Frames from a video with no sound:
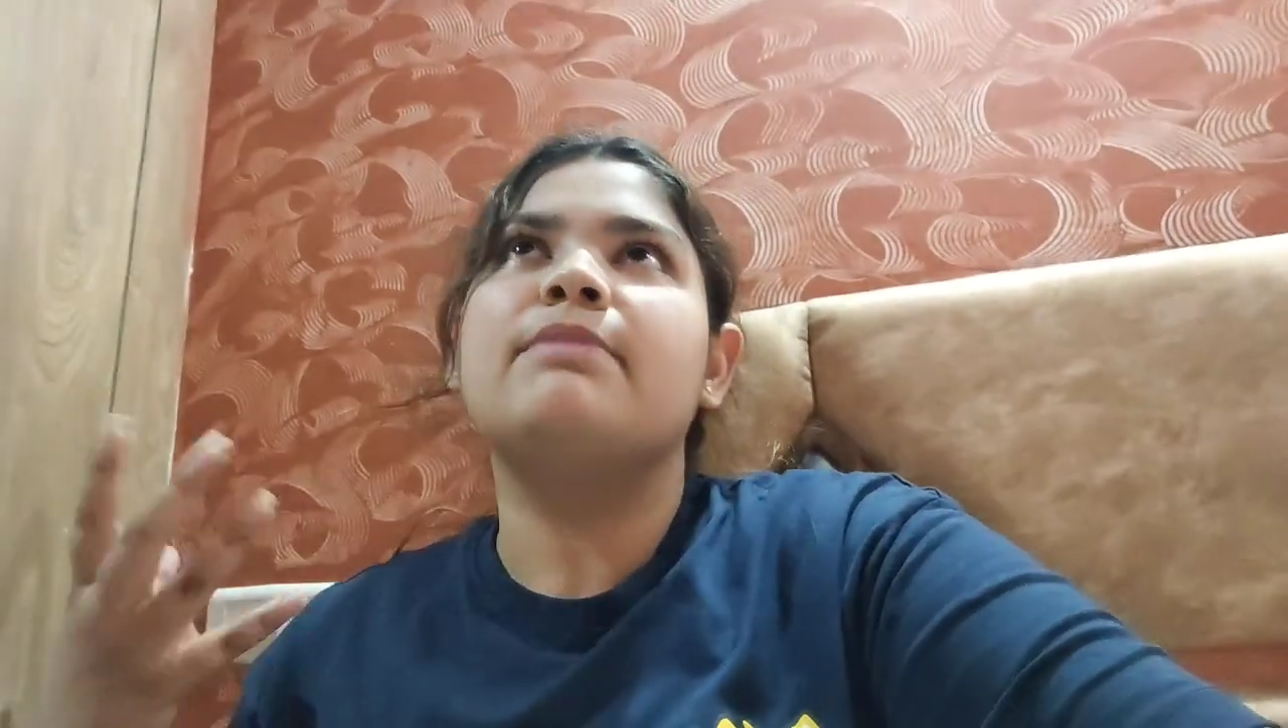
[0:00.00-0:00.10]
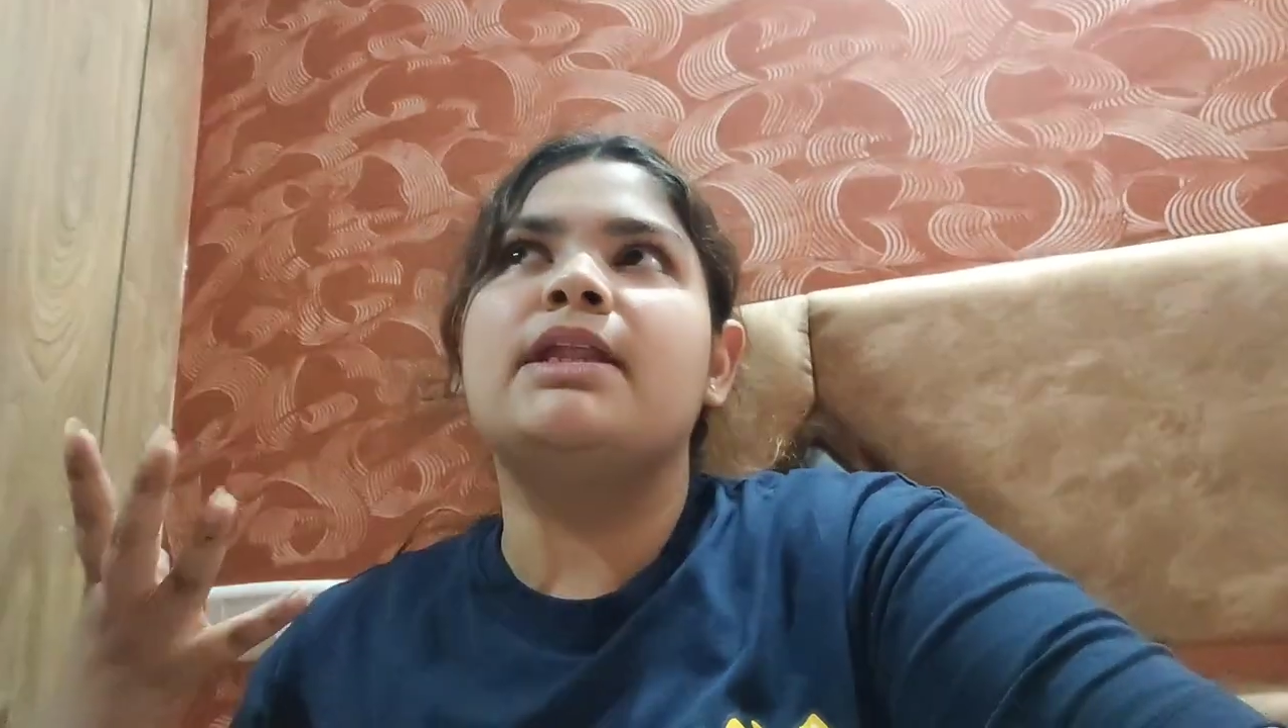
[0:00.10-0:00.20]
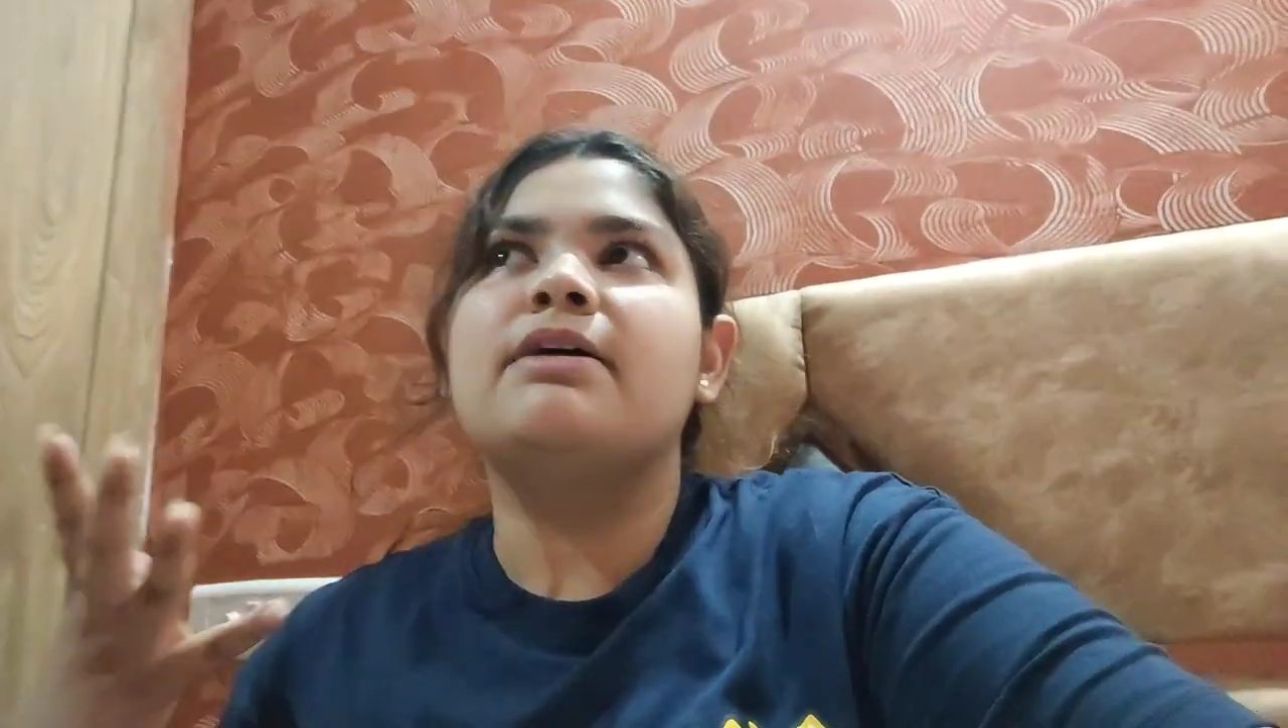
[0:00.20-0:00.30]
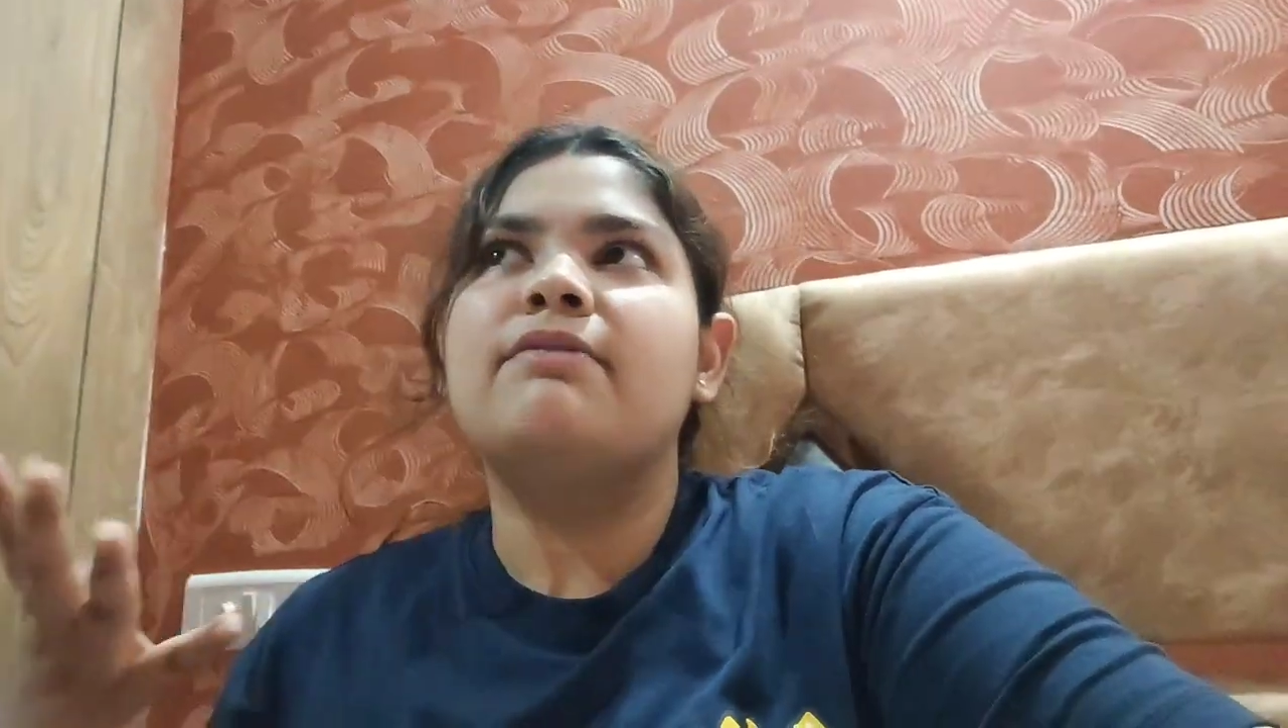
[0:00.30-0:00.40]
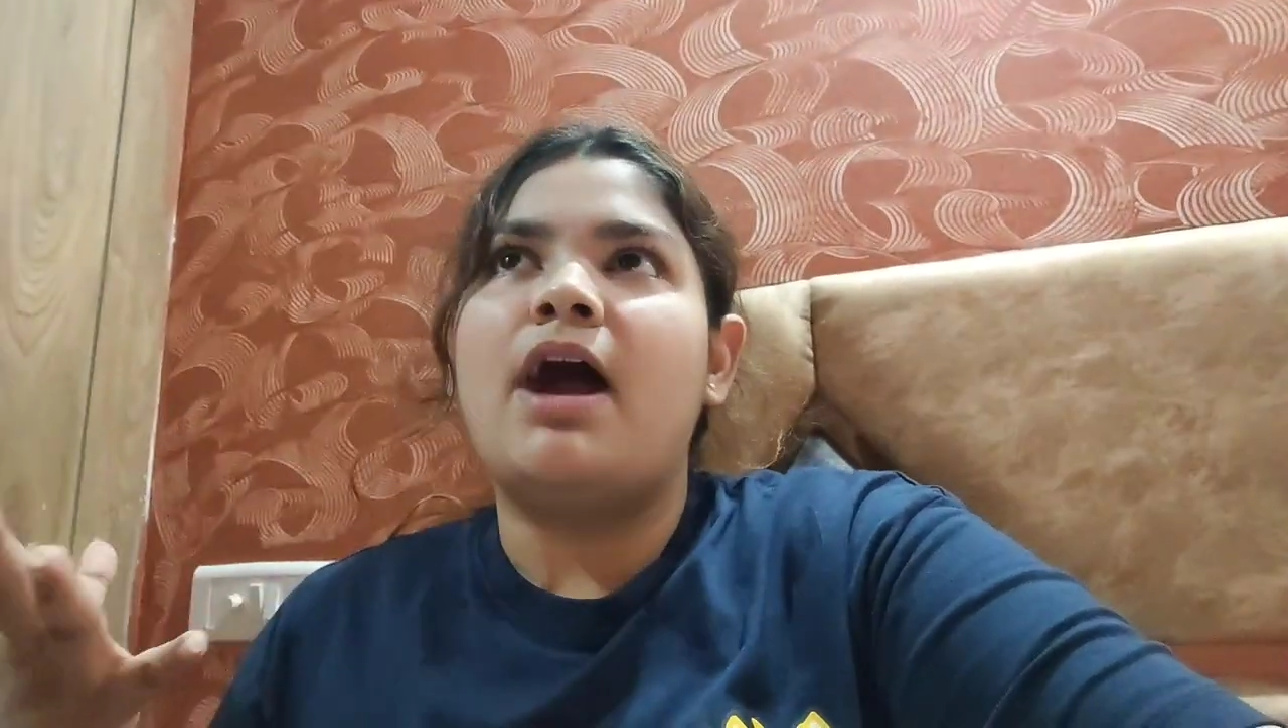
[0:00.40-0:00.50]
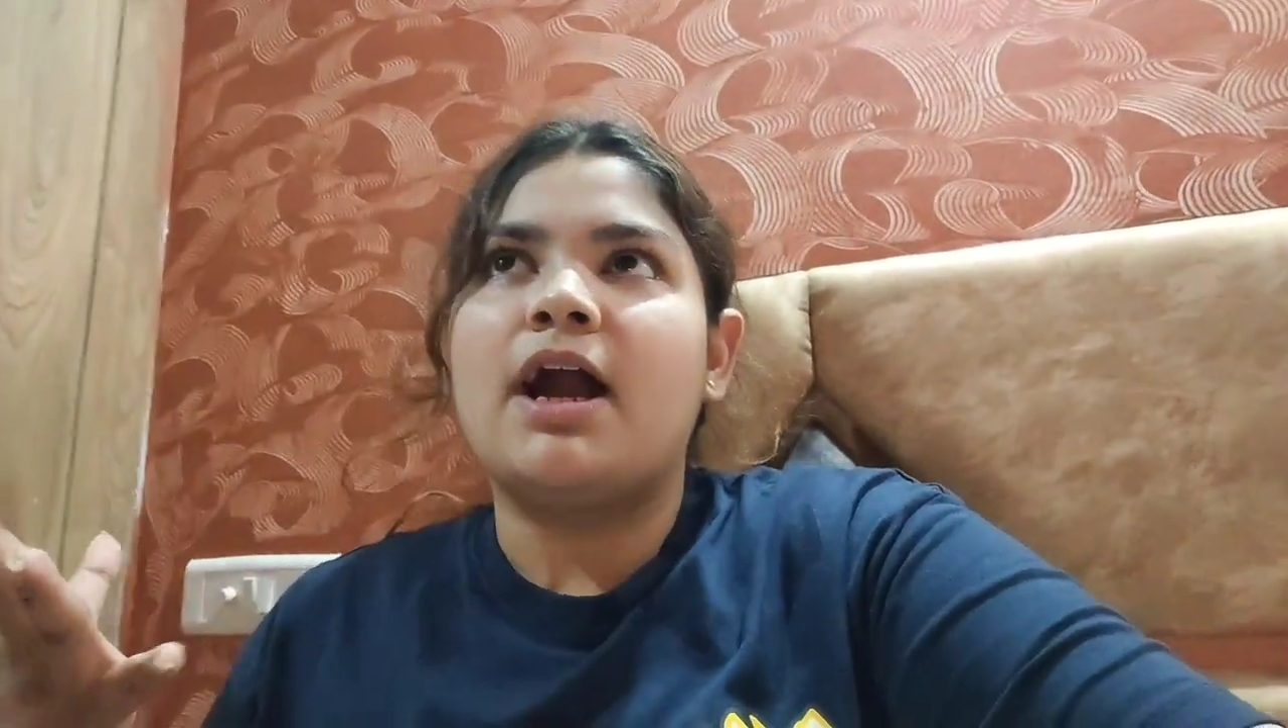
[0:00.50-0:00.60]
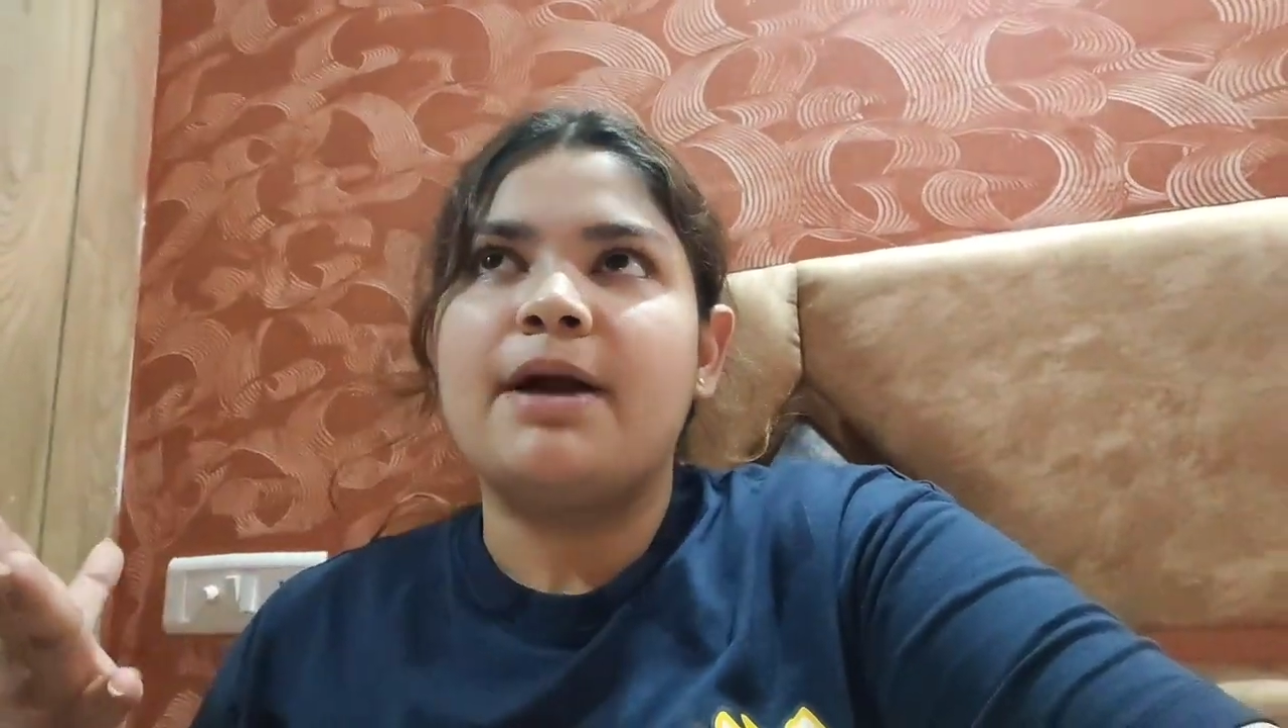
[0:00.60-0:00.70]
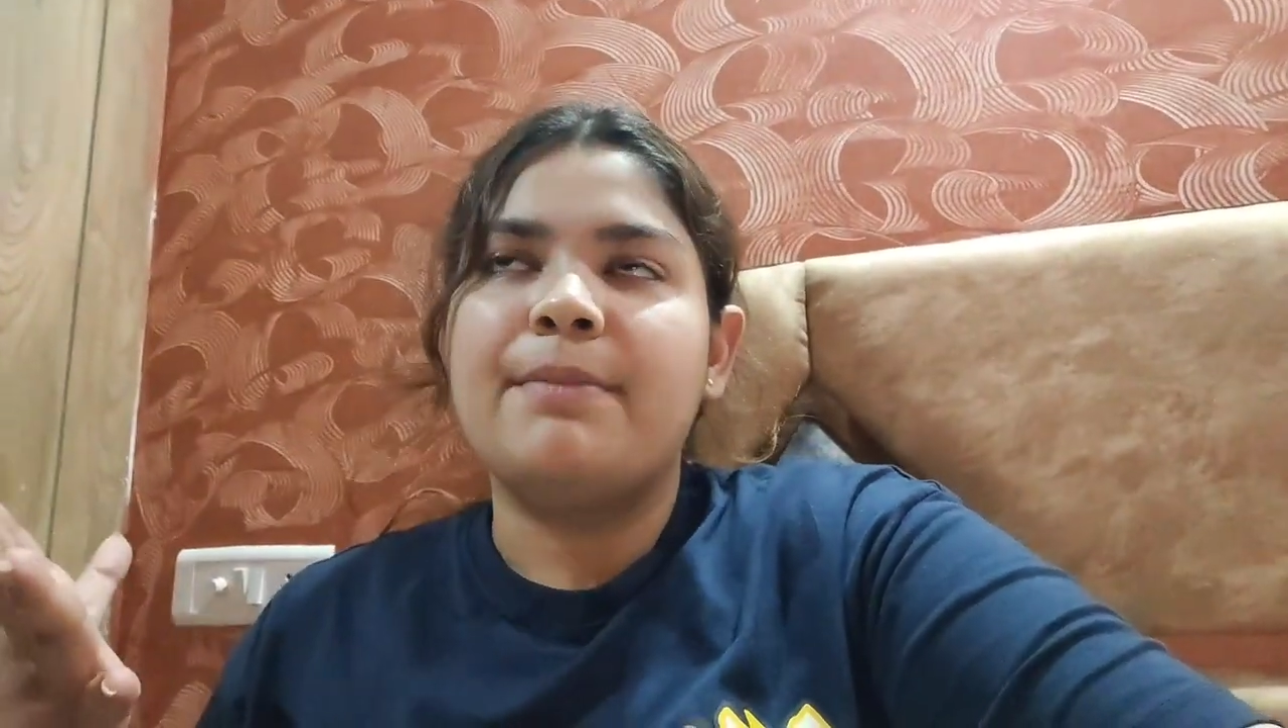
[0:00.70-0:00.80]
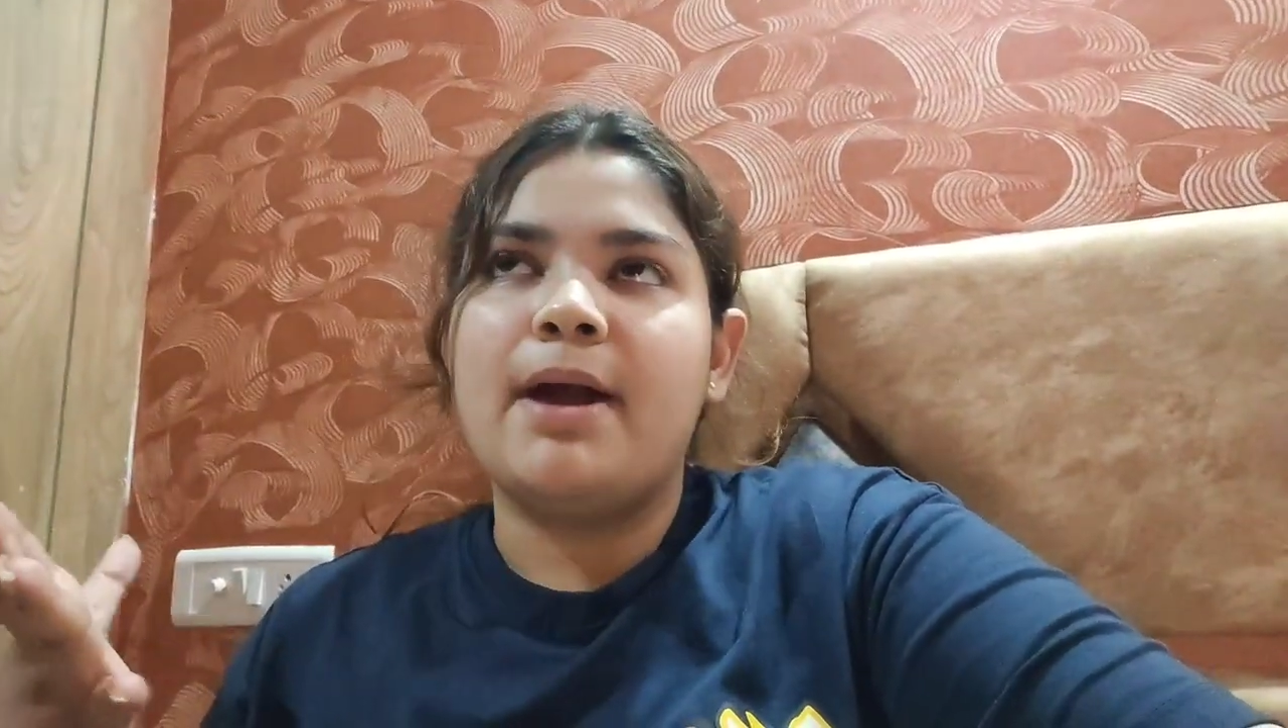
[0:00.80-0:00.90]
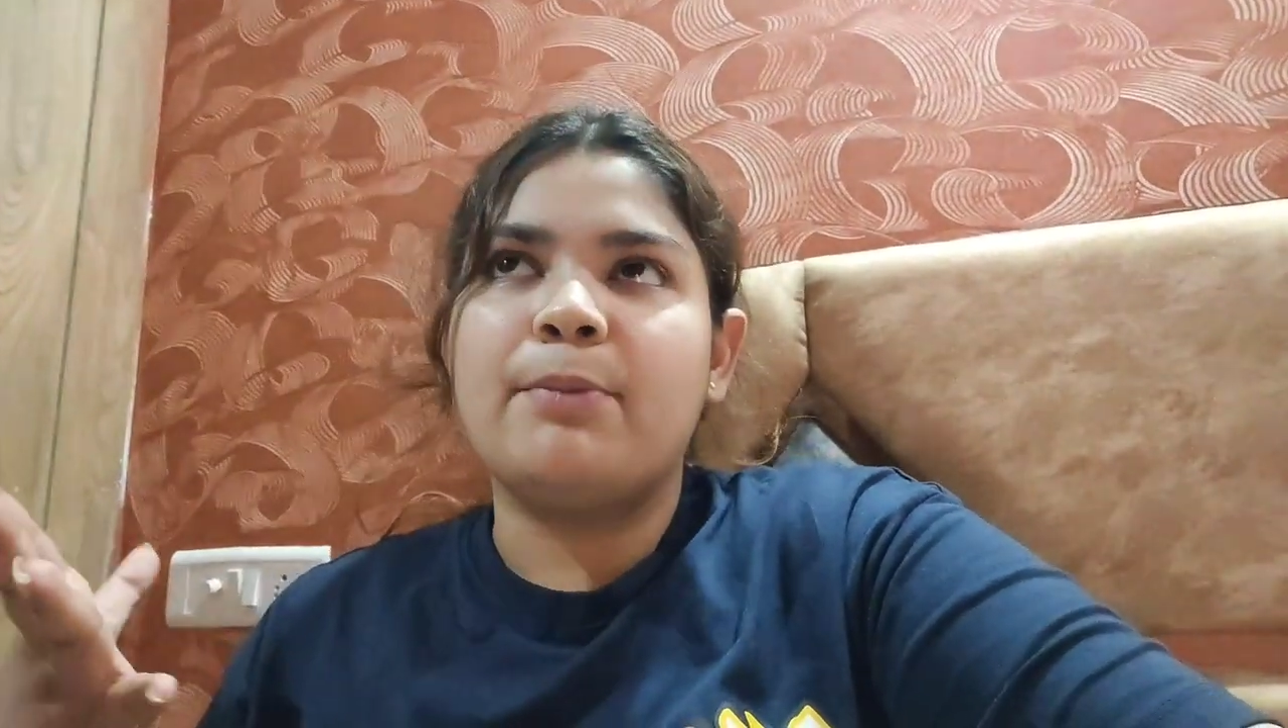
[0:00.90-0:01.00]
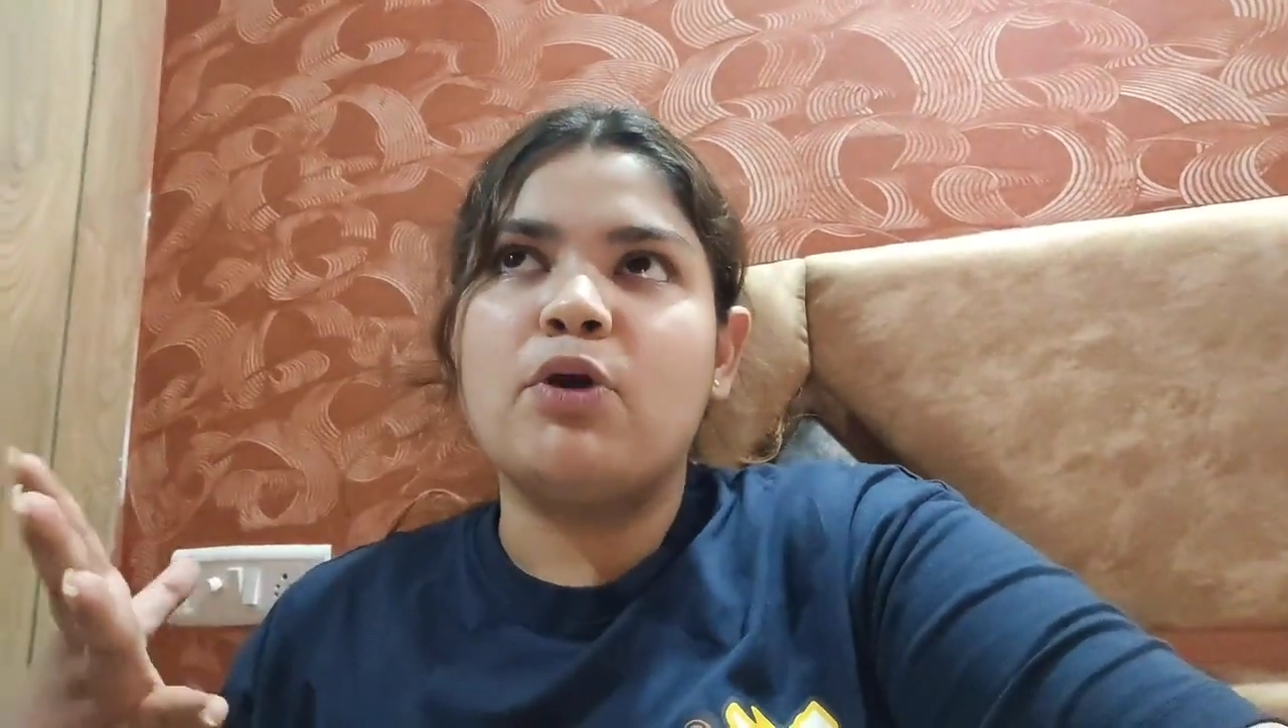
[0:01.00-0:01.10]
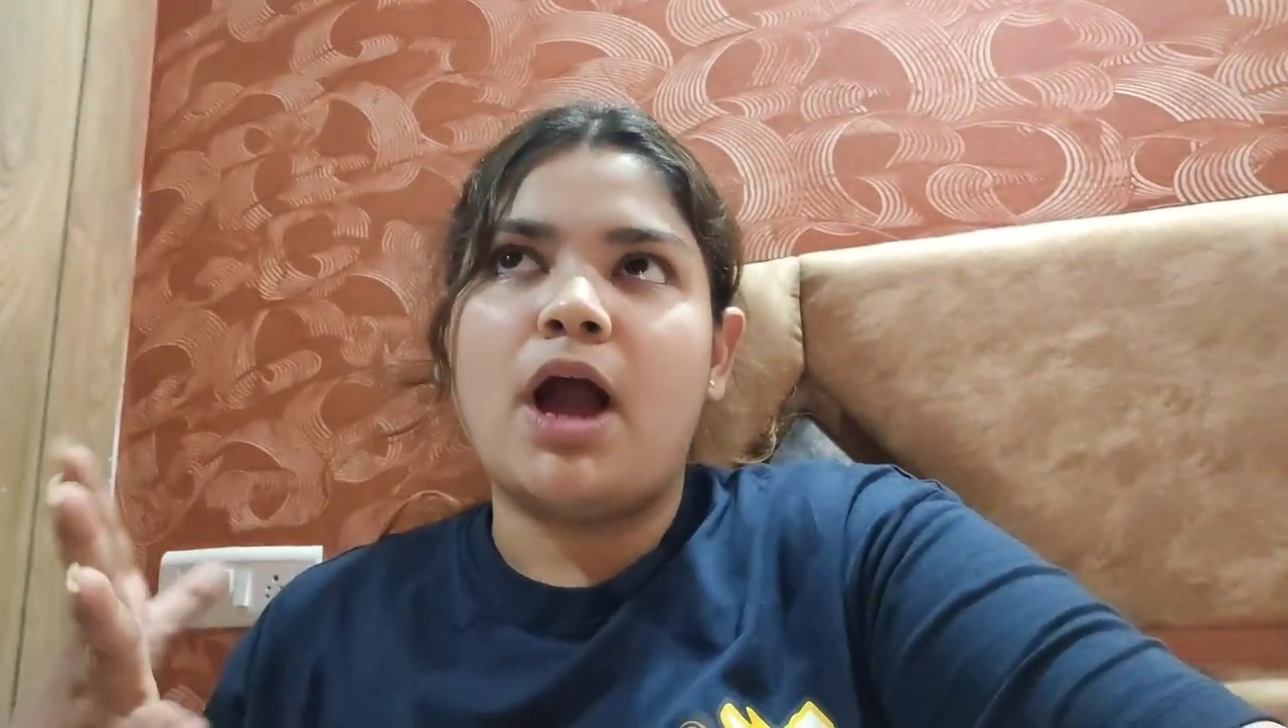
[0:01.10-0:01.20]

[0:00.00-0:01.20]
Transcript: मतलब वहाँ का मैं आपको